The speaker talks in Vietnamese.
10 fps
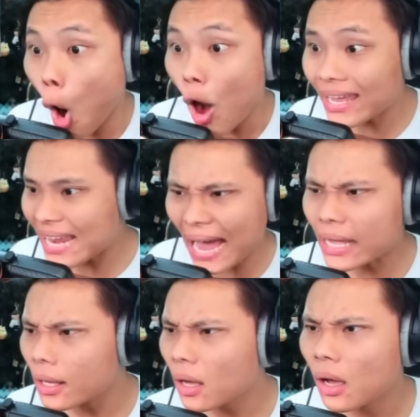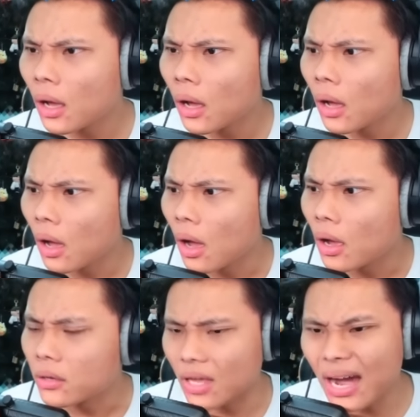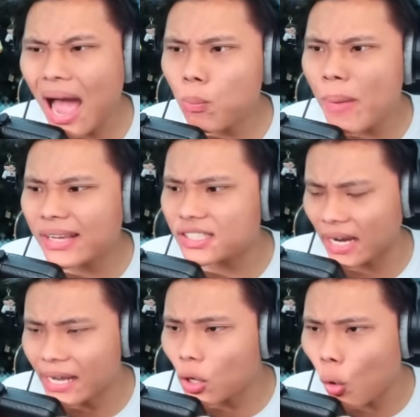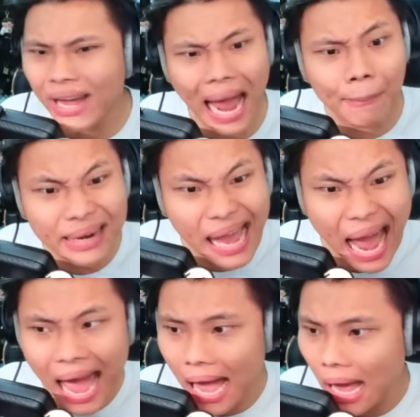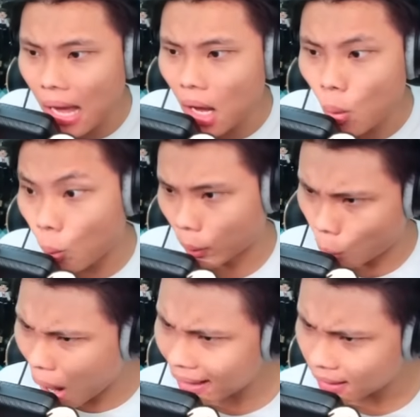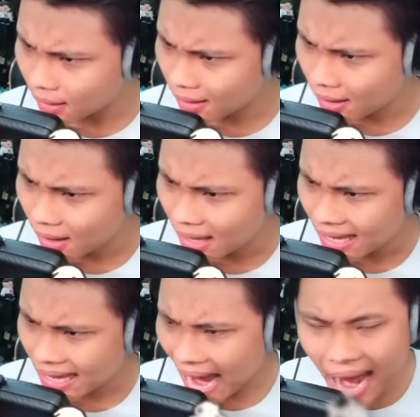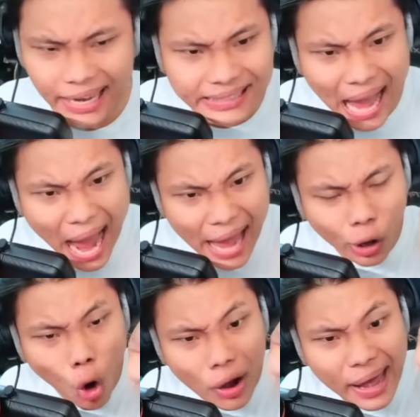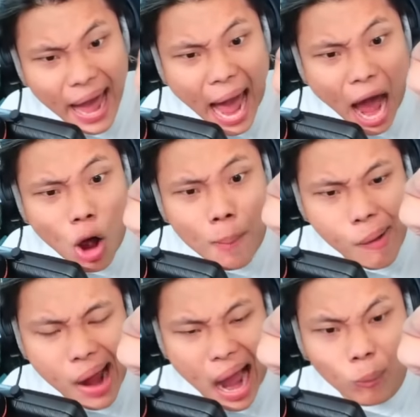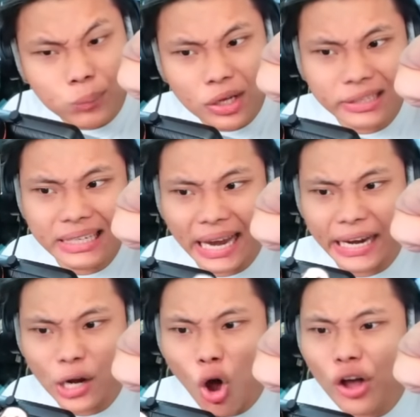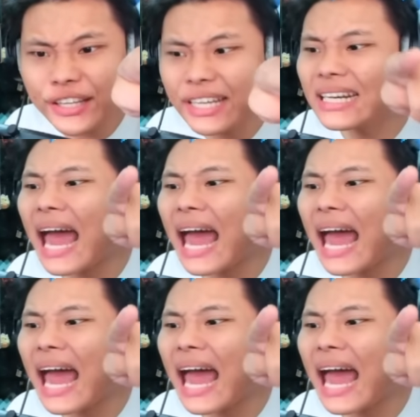Cái gì đây? Những ông bác sĩ của camera. Mày what? Cái tài có cái áo màu hồng như thế này đó chính là